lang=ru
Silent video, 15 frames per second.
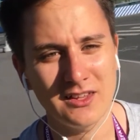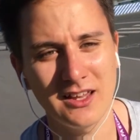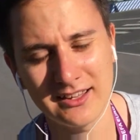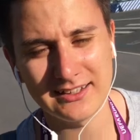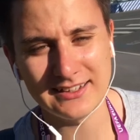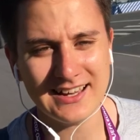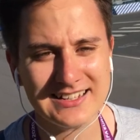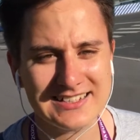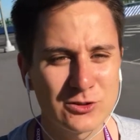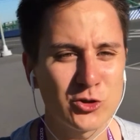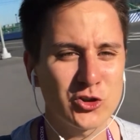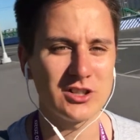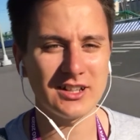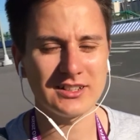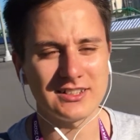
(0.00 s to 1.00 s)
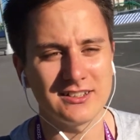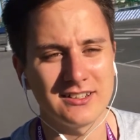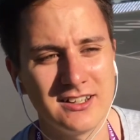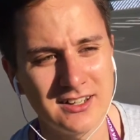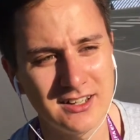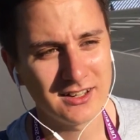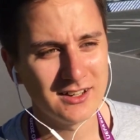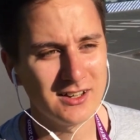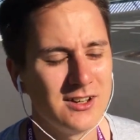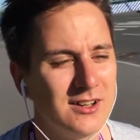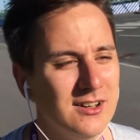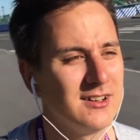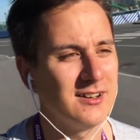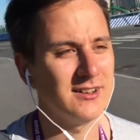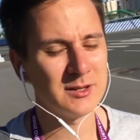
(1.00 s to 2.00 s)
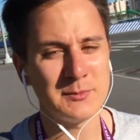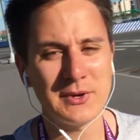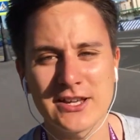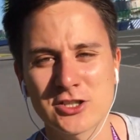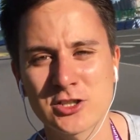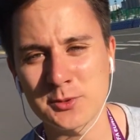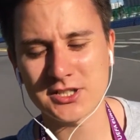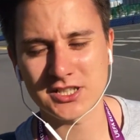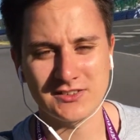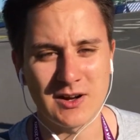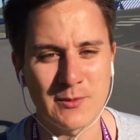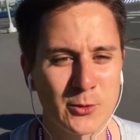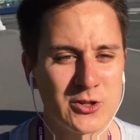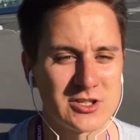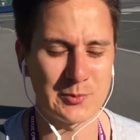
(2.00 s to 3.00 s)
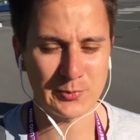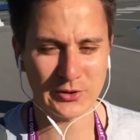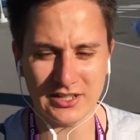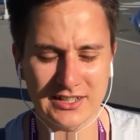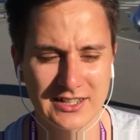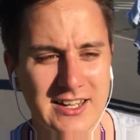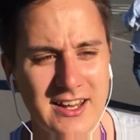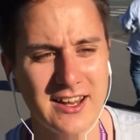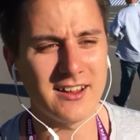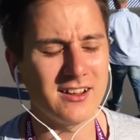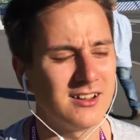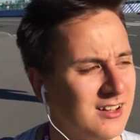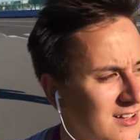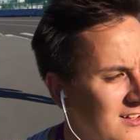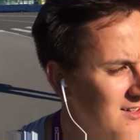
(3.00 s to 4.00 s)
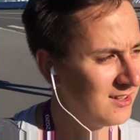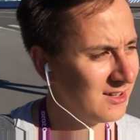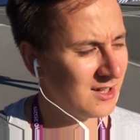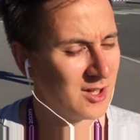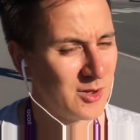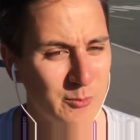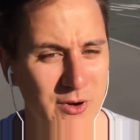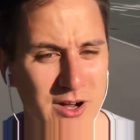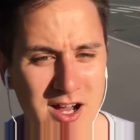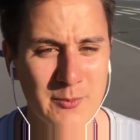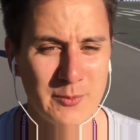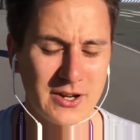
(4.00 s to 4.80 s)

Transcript: Я слушал это, э, имея собственные вопросы по игре, по, по